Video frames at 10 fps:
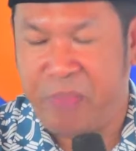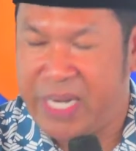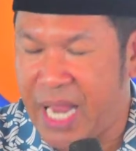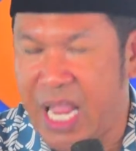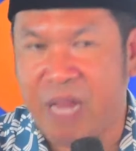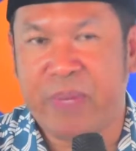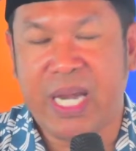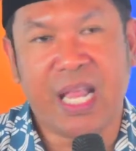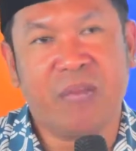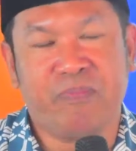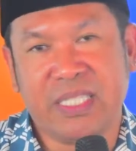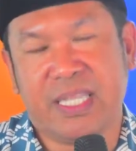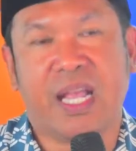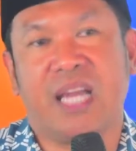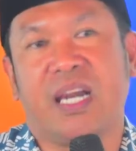pedagang-pedagang
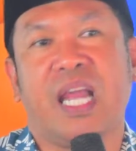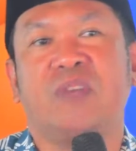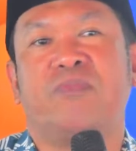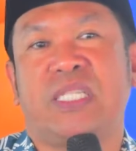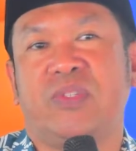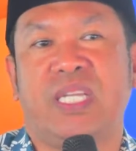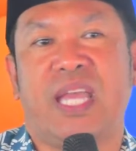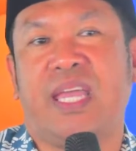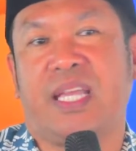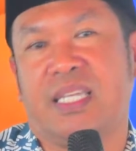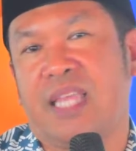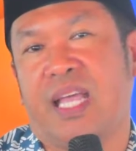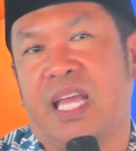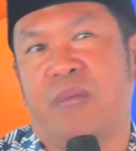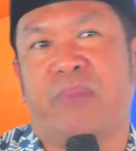pasti akan ragu masuk di daerah kita
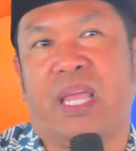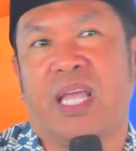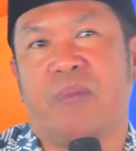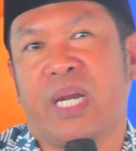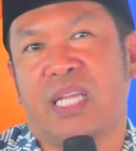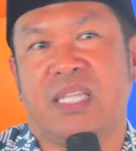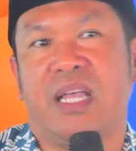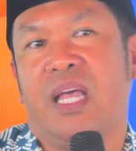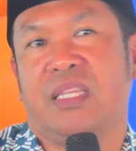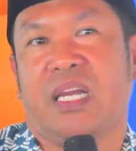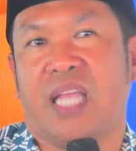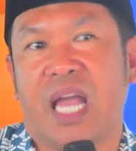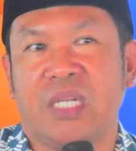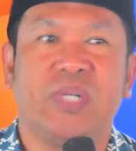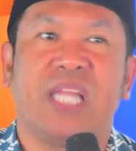karena mereka merasa
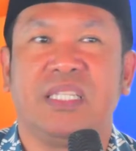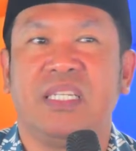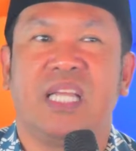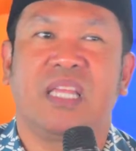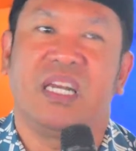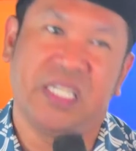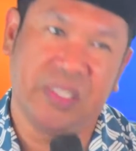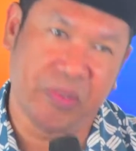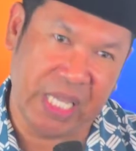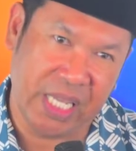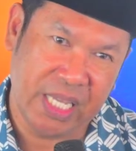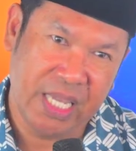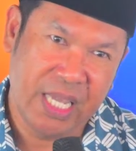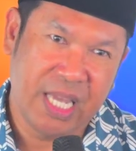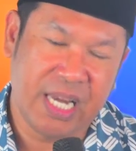terganggu dan tidak terlindungi
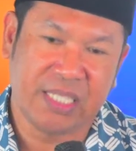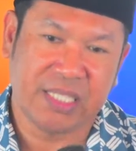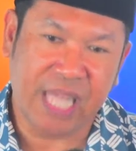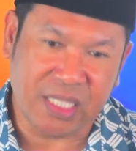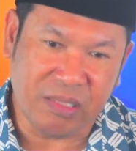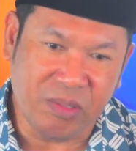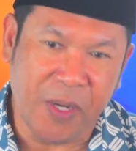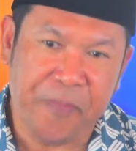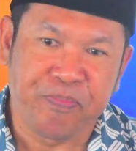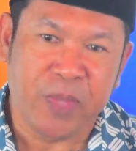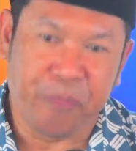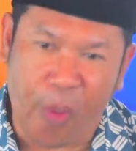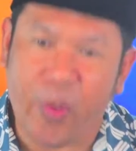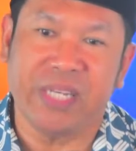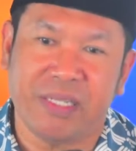nah satu
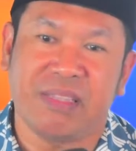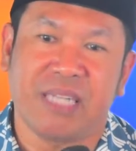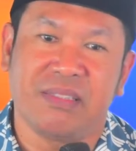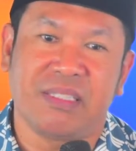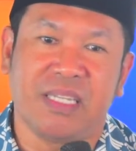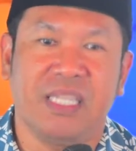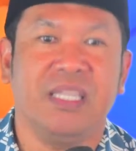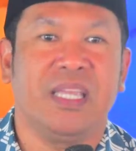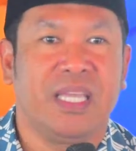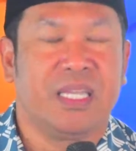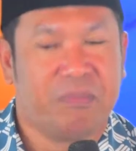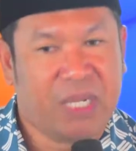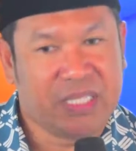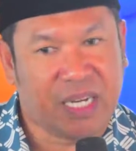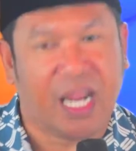Poin kita di sini,
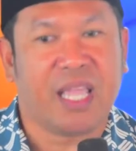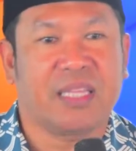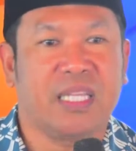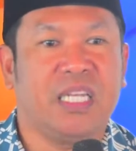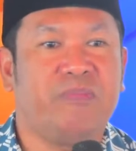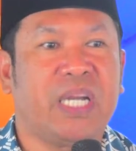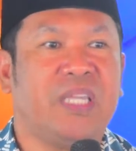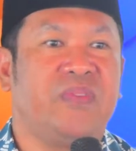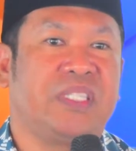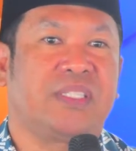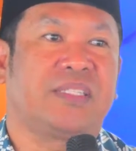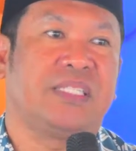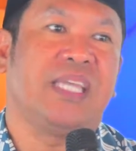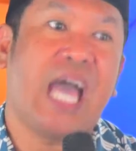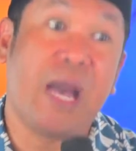masyarakat ini
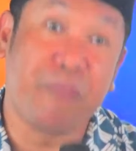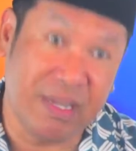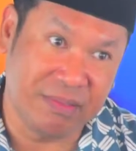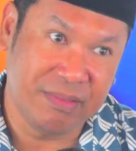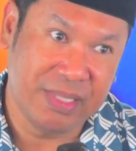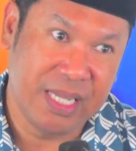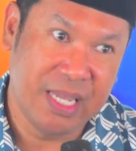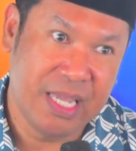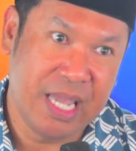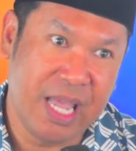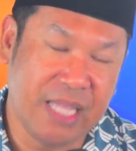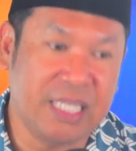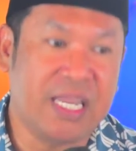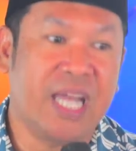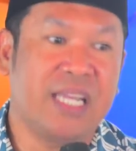berinvestasi aman. Nah,
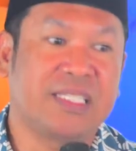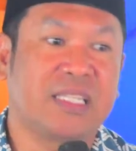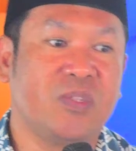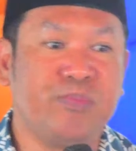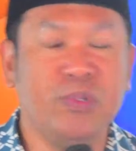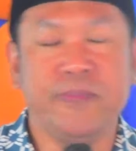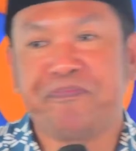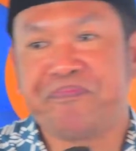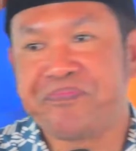tidak ada satupun